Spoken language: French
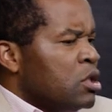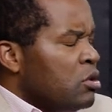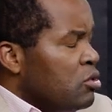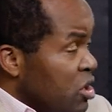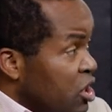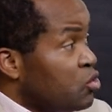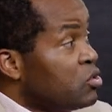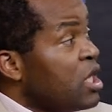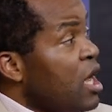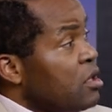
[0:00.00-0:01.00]
le
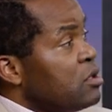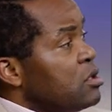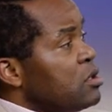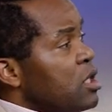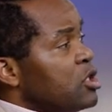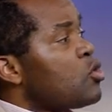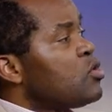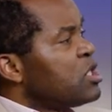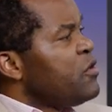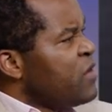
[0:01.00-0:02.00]
résultat euh, est-ce qu'on
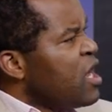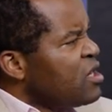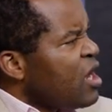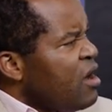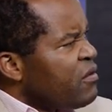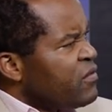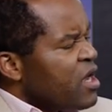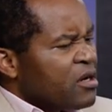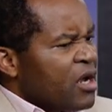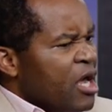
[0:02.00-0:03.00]
viendra.
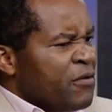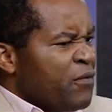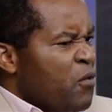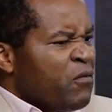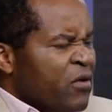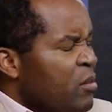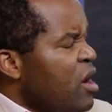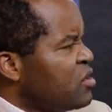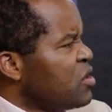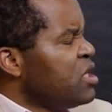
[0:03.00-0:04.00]
viendra. Il faut
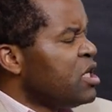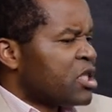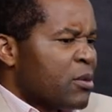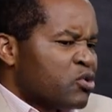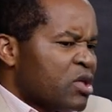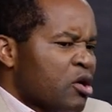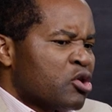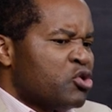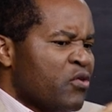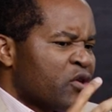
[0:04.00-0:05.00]
vraiment tenir. C'est pour ça que
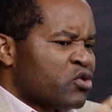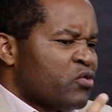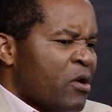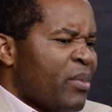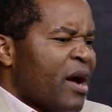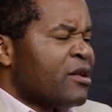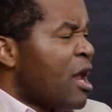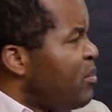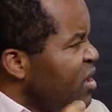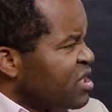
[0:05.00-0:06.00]
Dieu va souvent parler
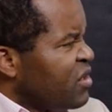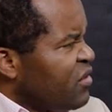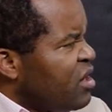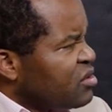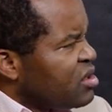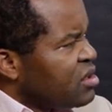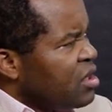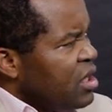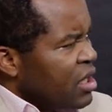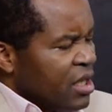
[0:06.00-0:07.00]
la persévérance mm.
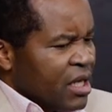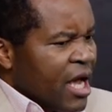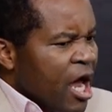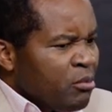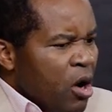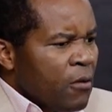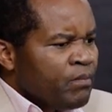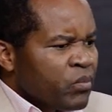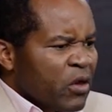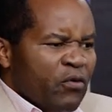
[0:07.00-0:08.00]
également.
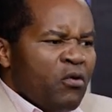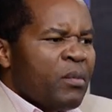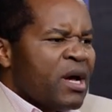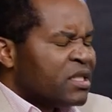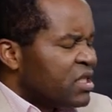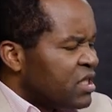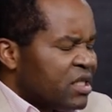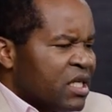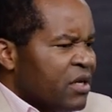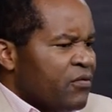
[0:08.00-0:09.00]
Il faut vraiment
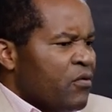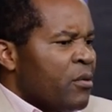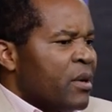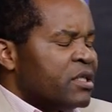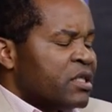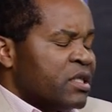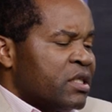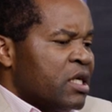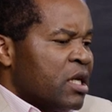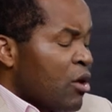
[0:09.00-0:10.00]
insister. faut vraiment
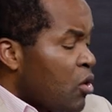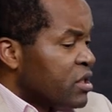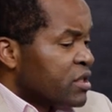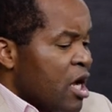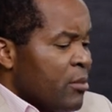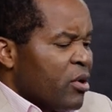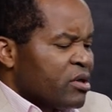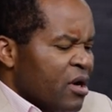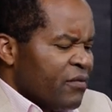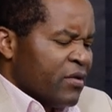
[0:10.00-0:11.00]
insister. La mm. connaissance est
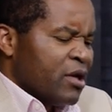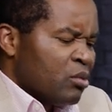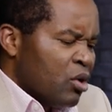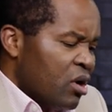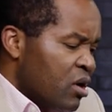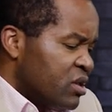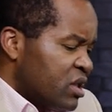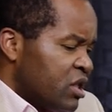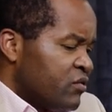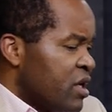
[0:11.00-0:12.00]
importante. Philémon 1,
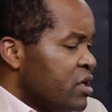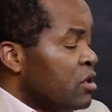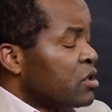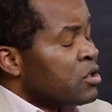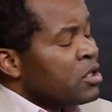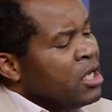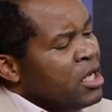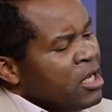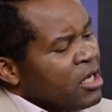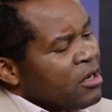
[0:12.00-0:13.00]
6 va dire que
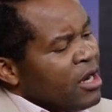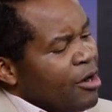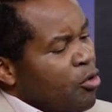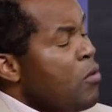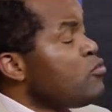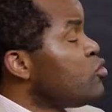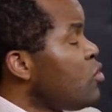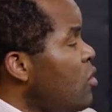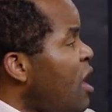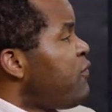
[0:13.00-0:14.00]
que la
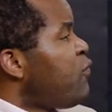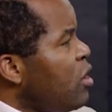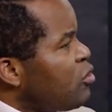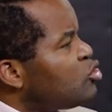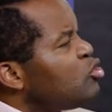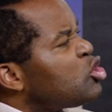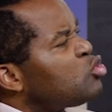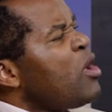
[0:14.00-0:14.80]
communion, la foi que tu as soit